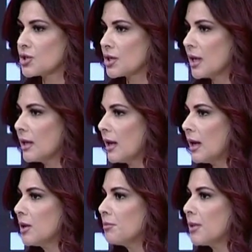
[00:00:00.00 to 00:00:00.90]
شريان
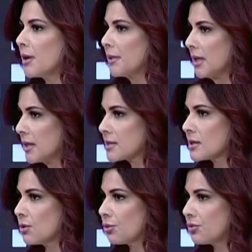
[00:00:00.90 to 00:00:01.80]
القلب
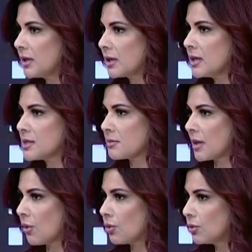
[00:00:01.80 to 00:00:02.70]
بنحس انه في كريز
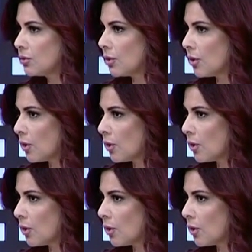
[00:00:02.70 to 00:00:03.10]
تاخد